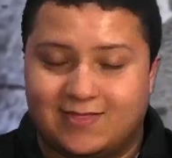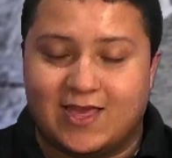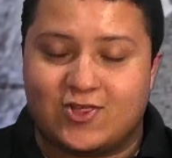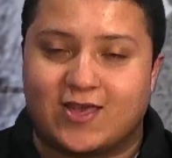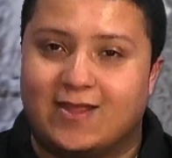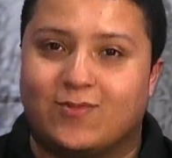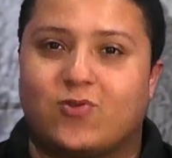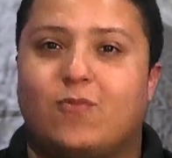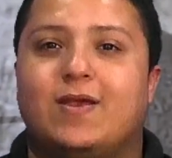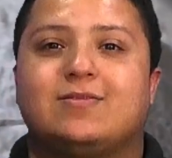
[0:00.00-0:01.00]
Deixa aí nos
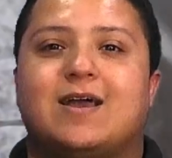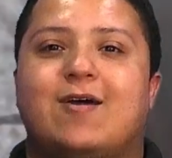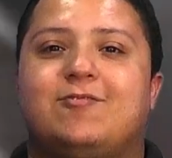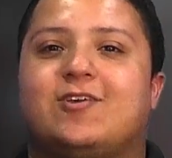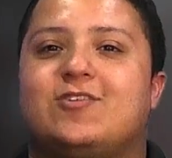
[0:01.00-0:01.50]
comentários que a